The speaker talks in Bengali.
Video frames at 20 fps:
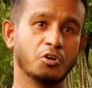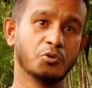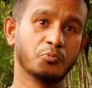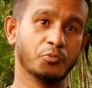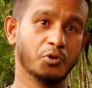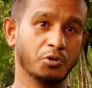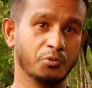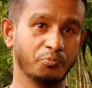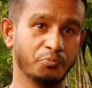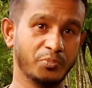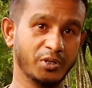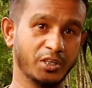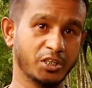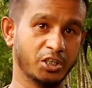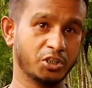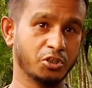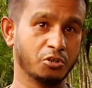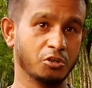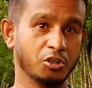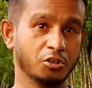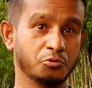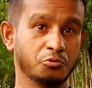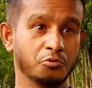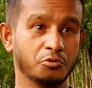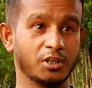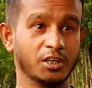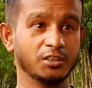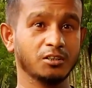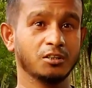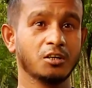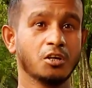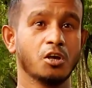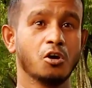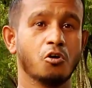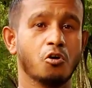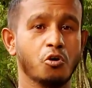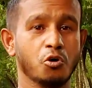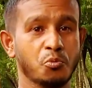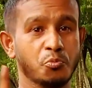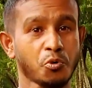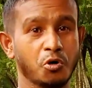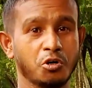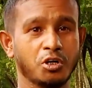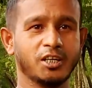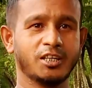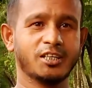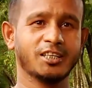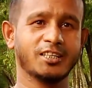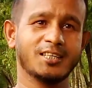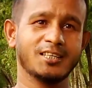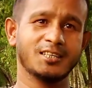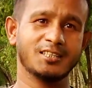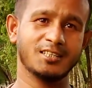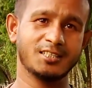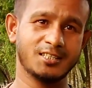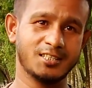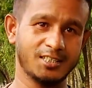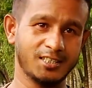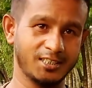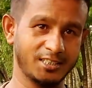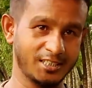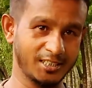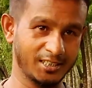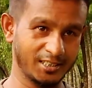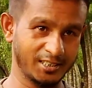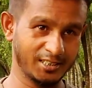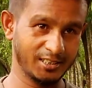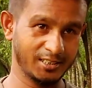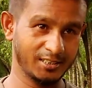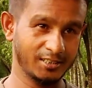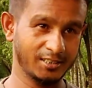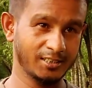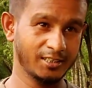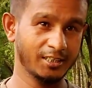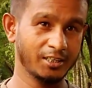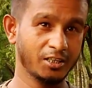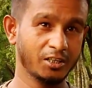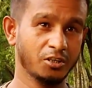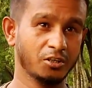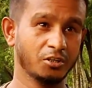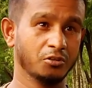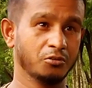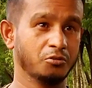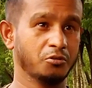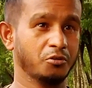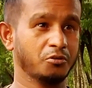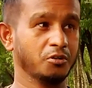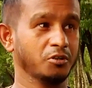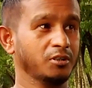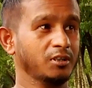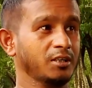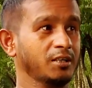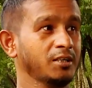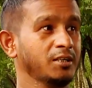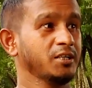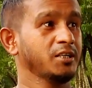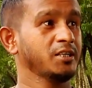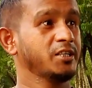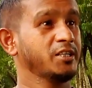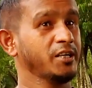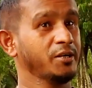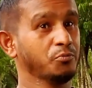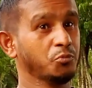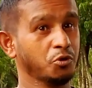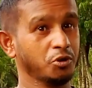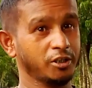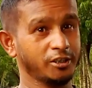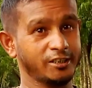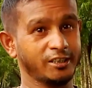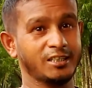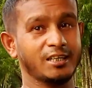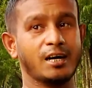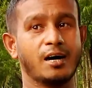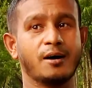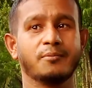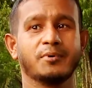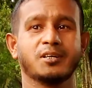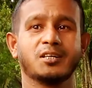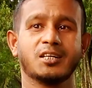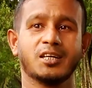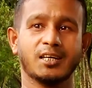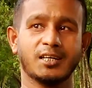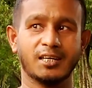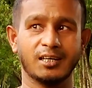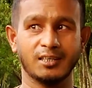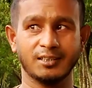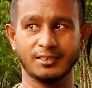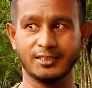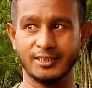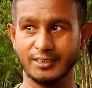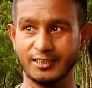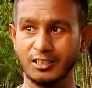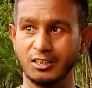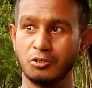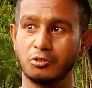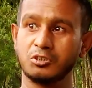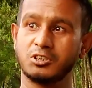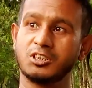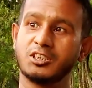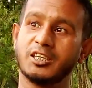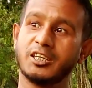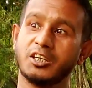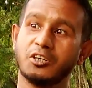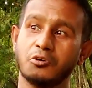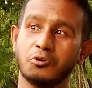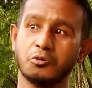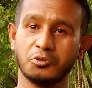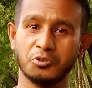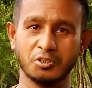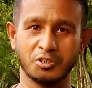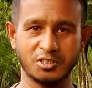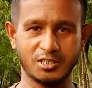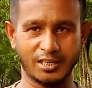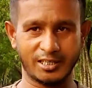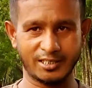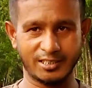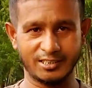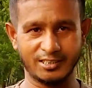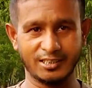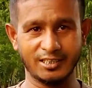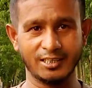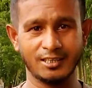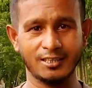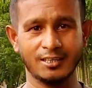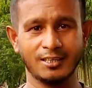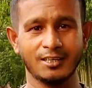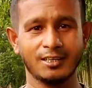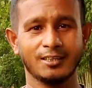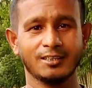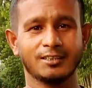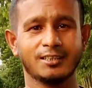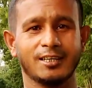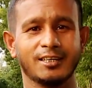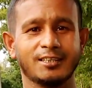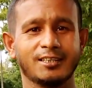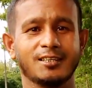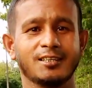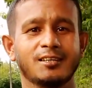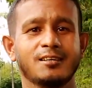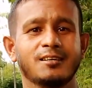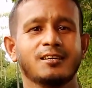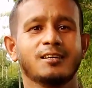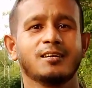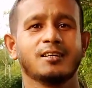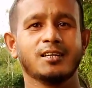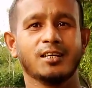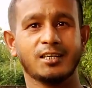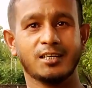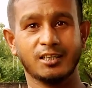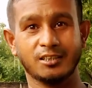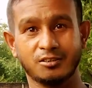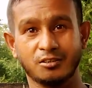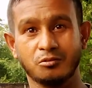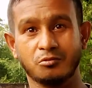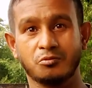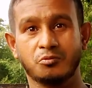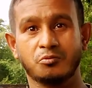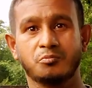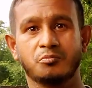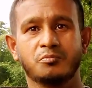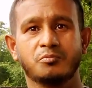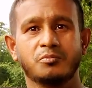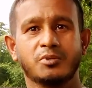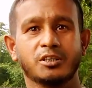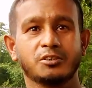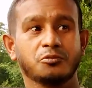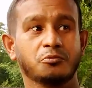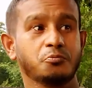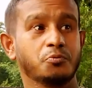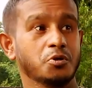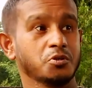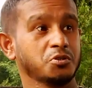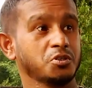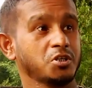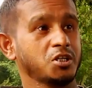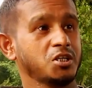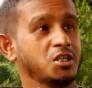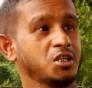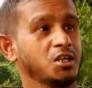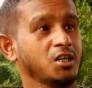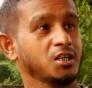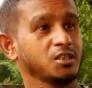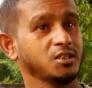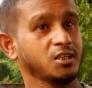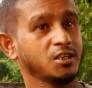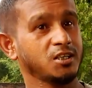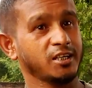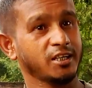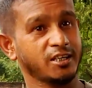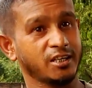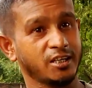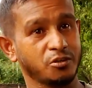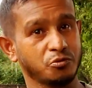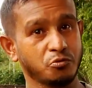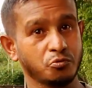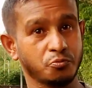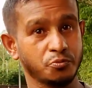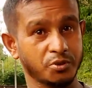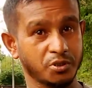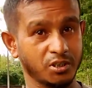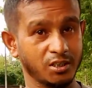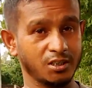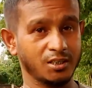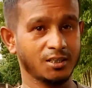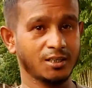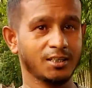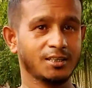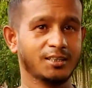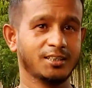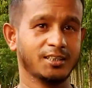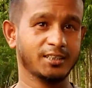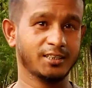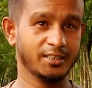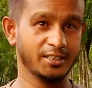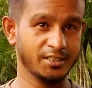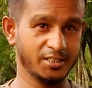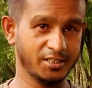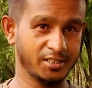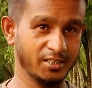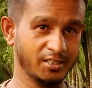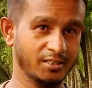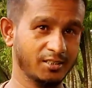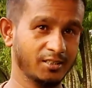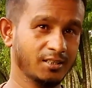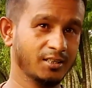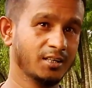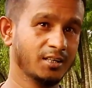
ওই বিকাশওয়ালা দোকান ওই মহিলাটিকে চিনি তখন সেই মহিলাটিকে আবার টাকা দেনি সেই অন্য জায়গায় গিয়ে তাকে টাকা দিল মাত্র পঞ্চাশ হাজার টাকার উপরে দিয়ে দিয়েছে